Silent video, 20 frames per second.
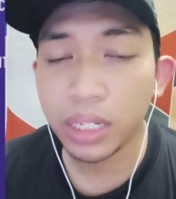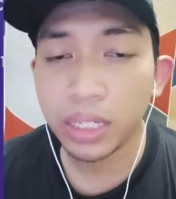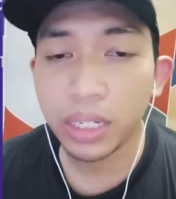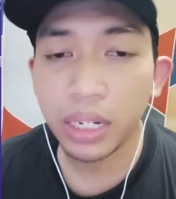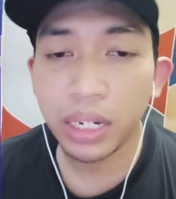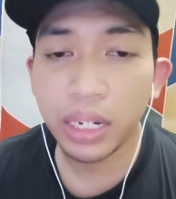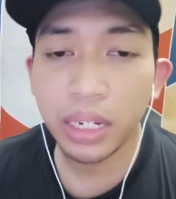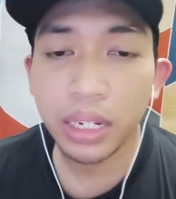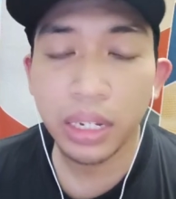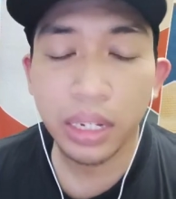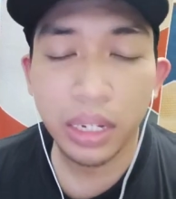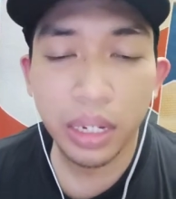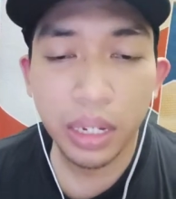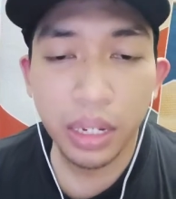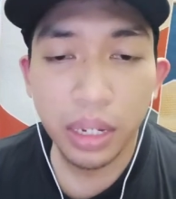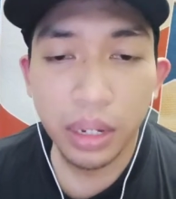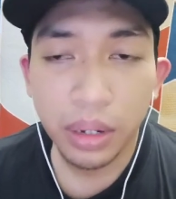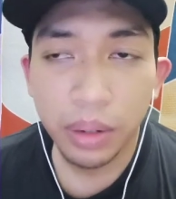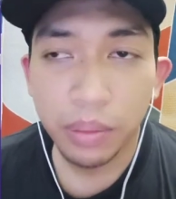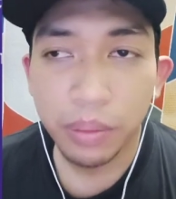Jadi
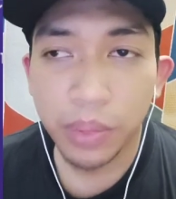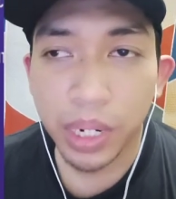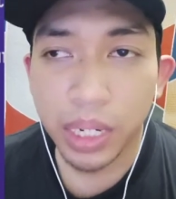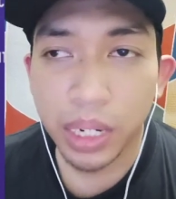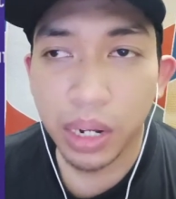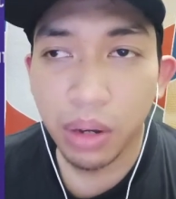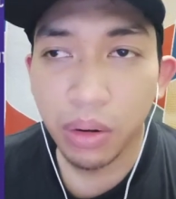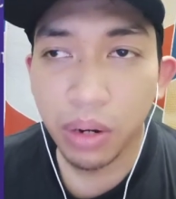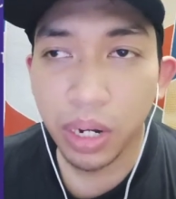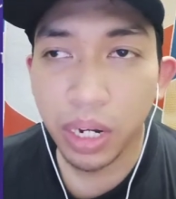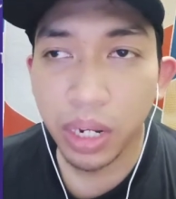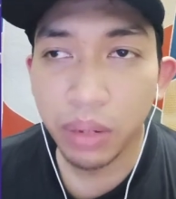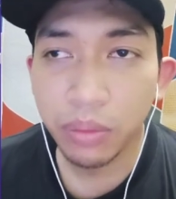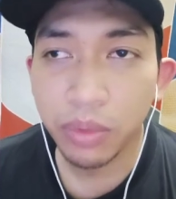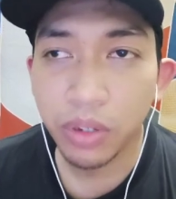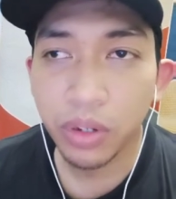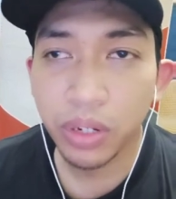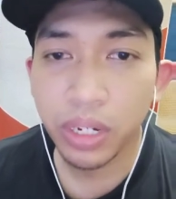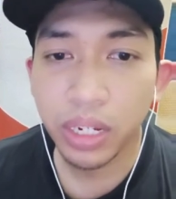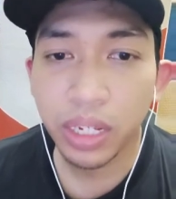pas lawan
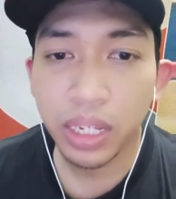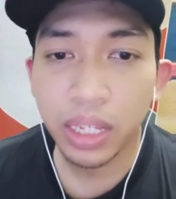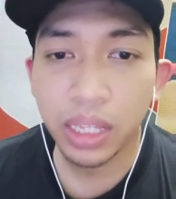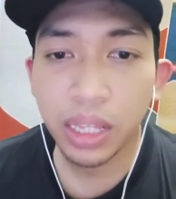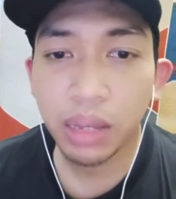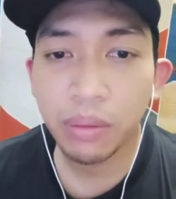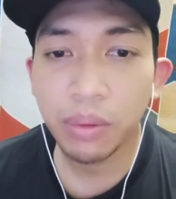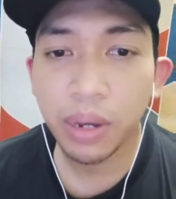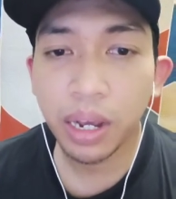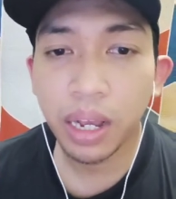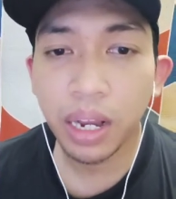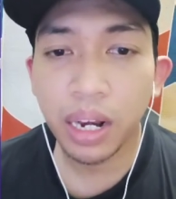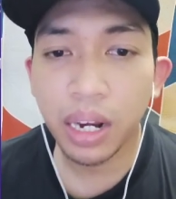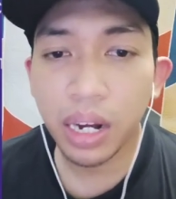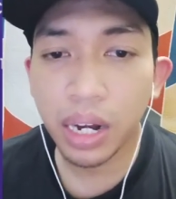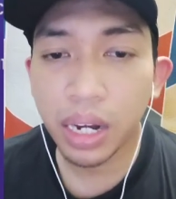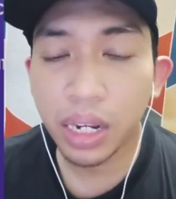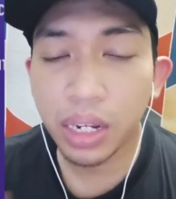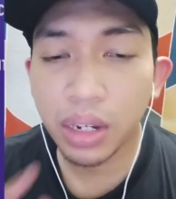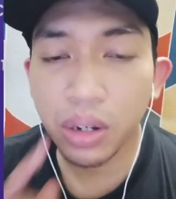MU ini kita bakal
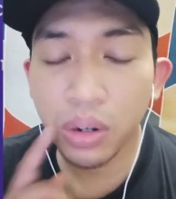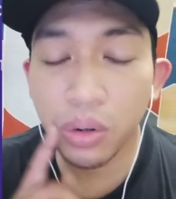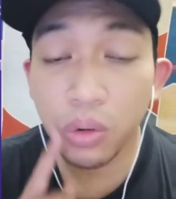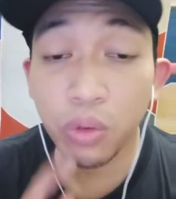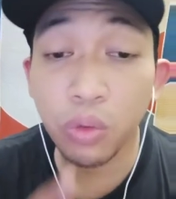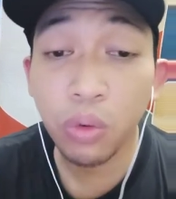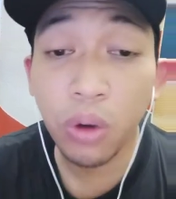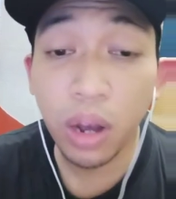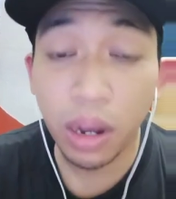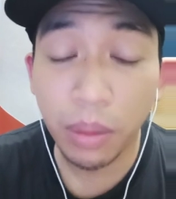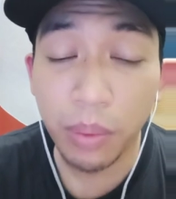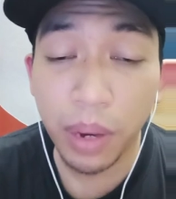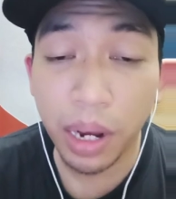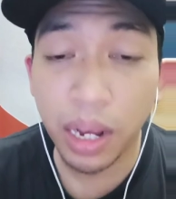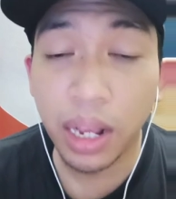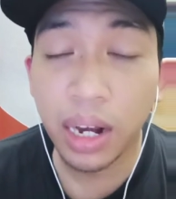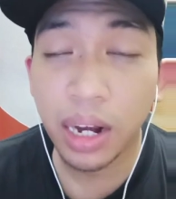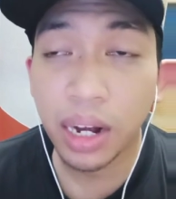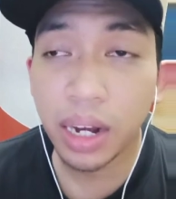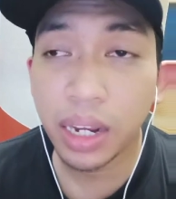gua
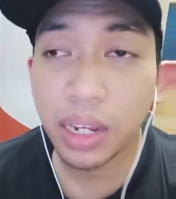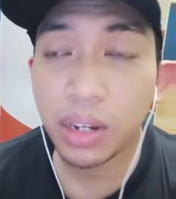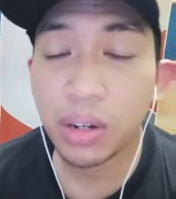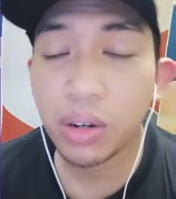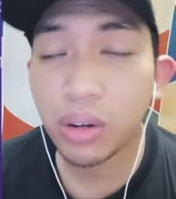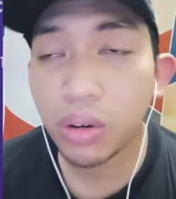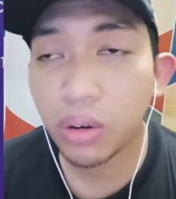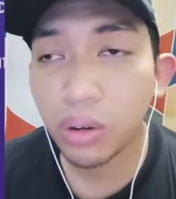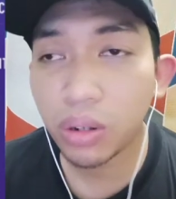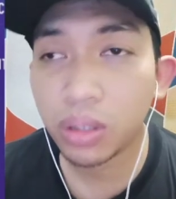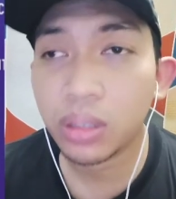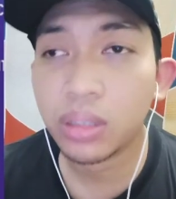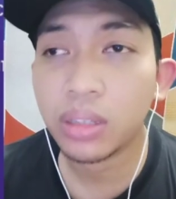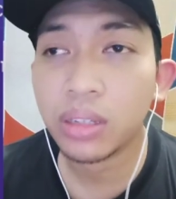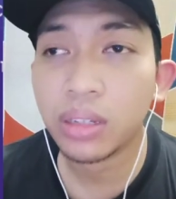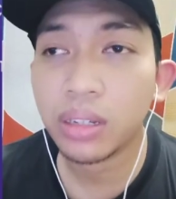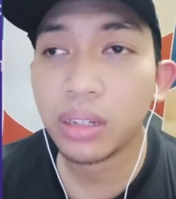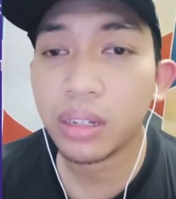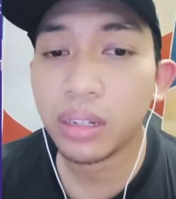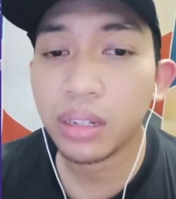bakal record
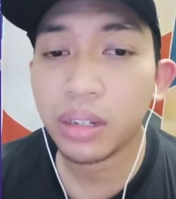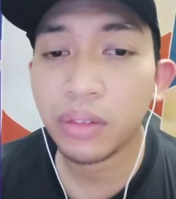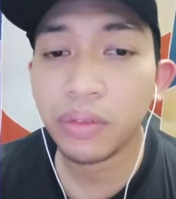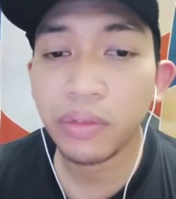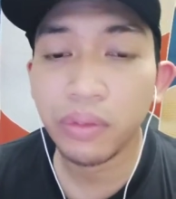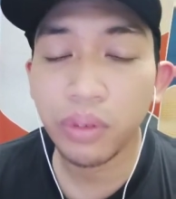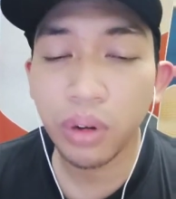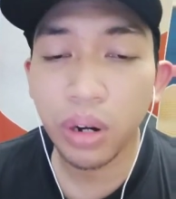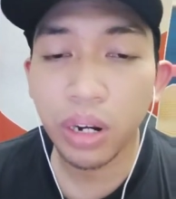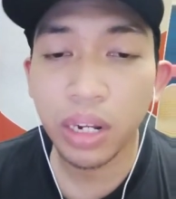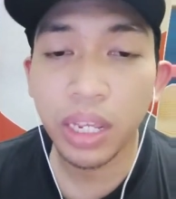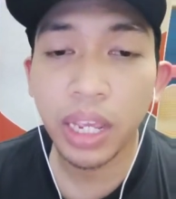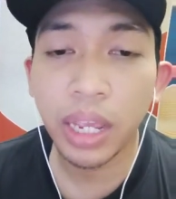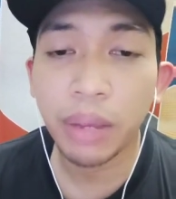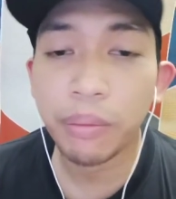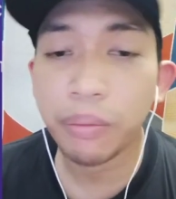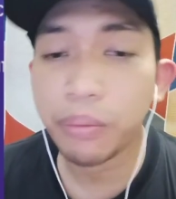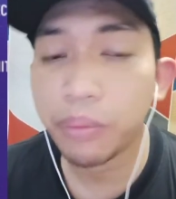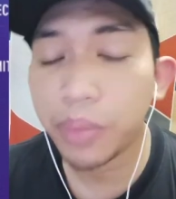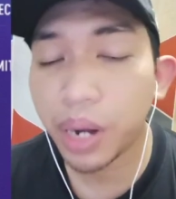uh, full
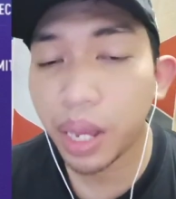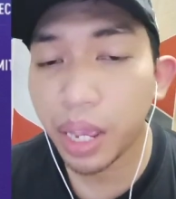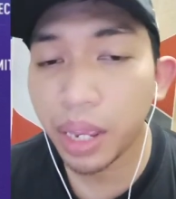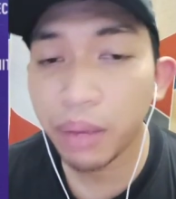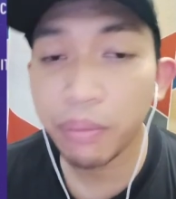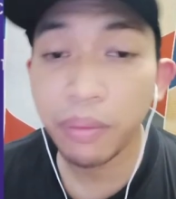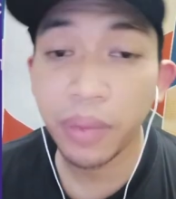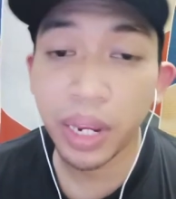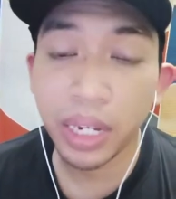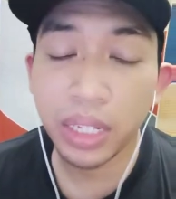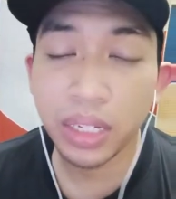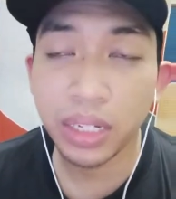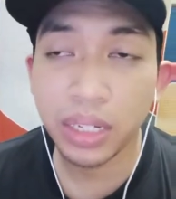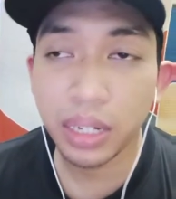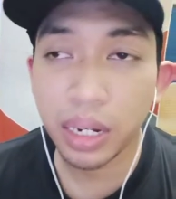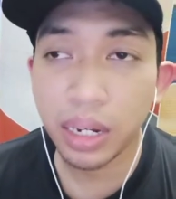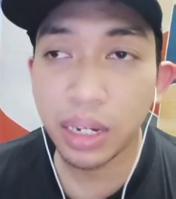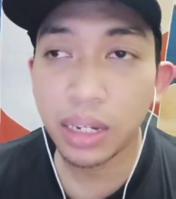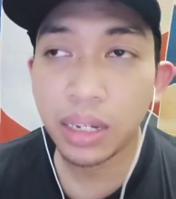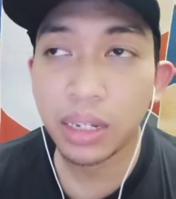gameplay
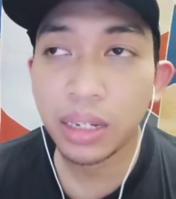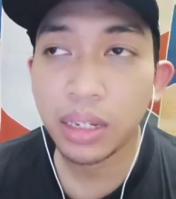matchnya.